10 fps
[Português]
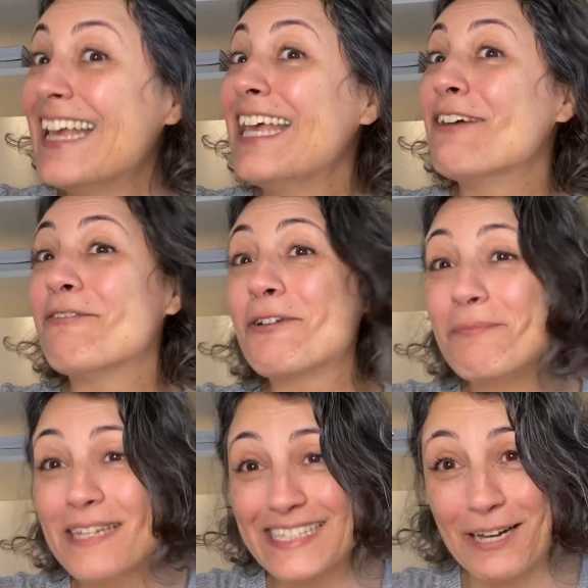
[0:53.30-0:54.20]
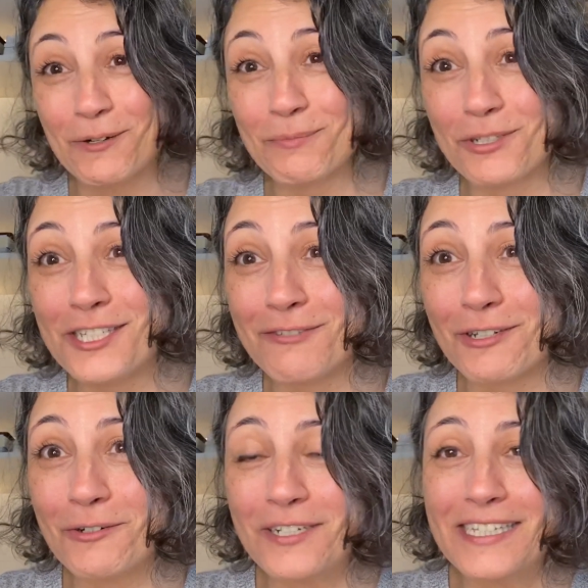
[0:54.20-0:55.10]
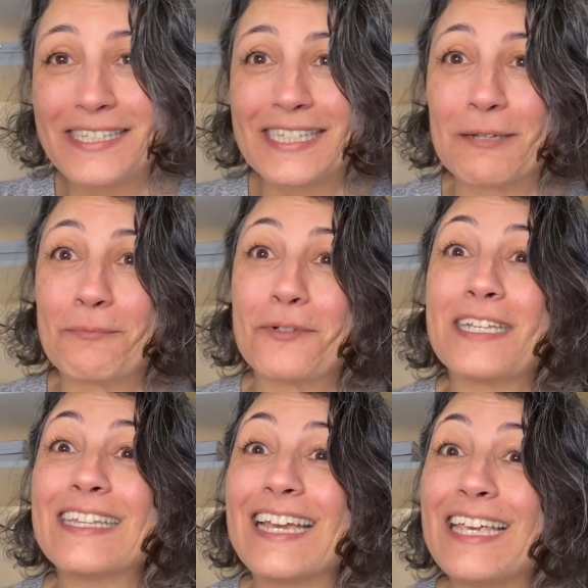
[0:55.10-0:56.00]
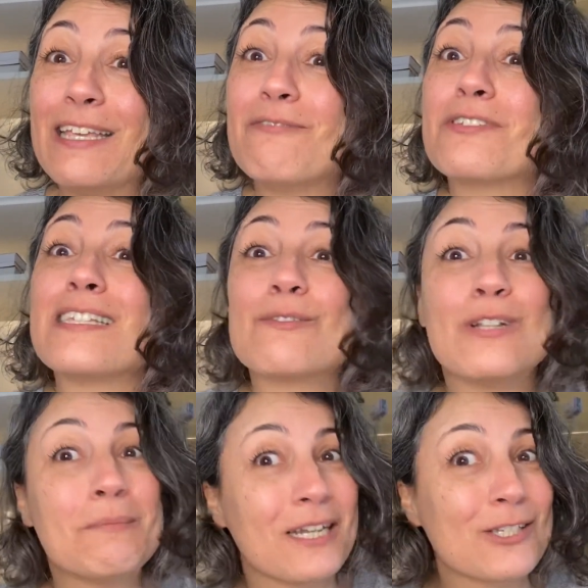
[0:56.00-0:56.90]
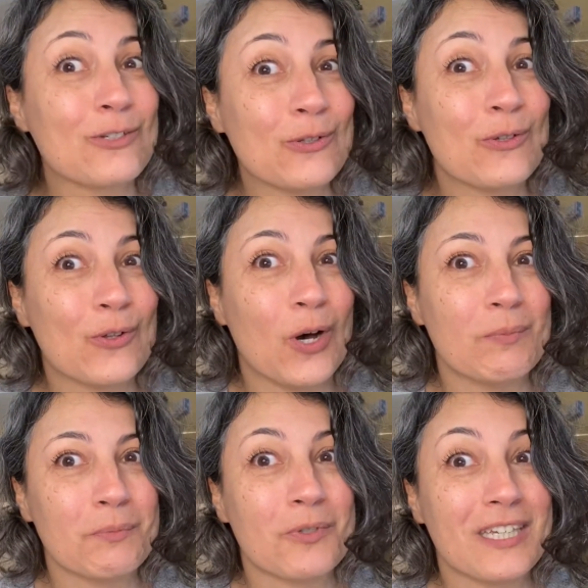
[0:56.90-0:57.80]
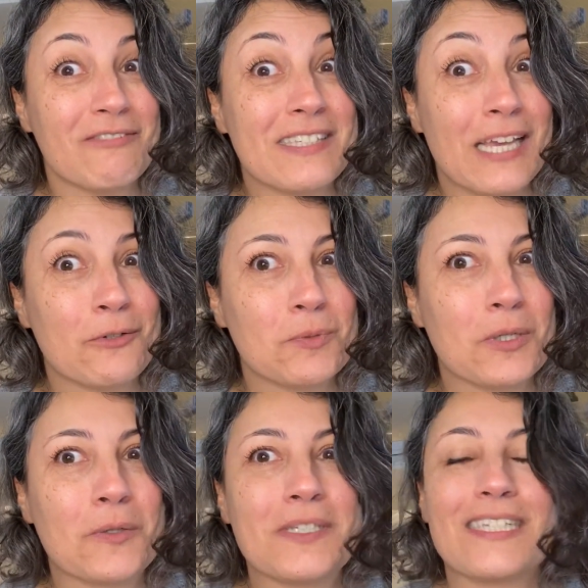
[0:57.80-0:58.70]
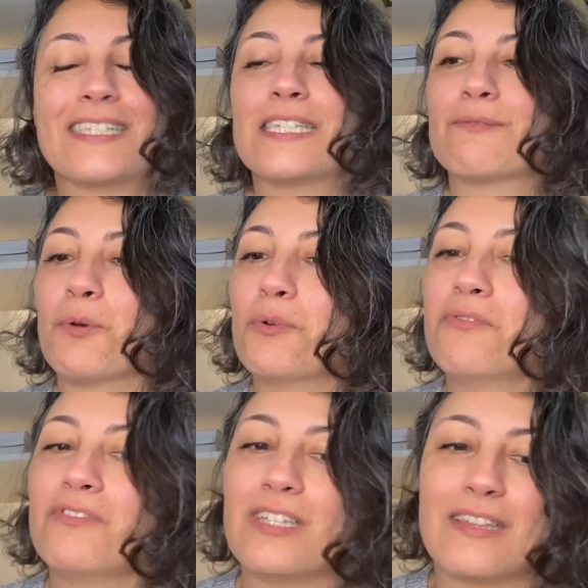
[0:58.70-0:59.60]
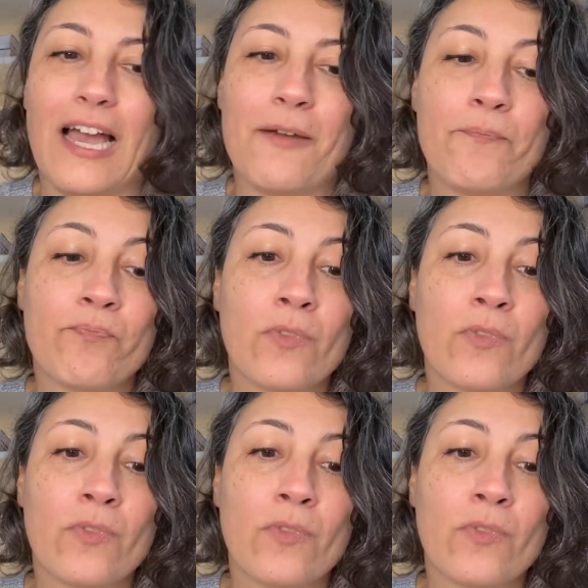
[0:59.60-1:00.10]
Eu vou começar com o motivo egoísta, porque daí vocês vão lembrar só do nobre, porque vai ser a última coisa que vocês vão ouvir, tá?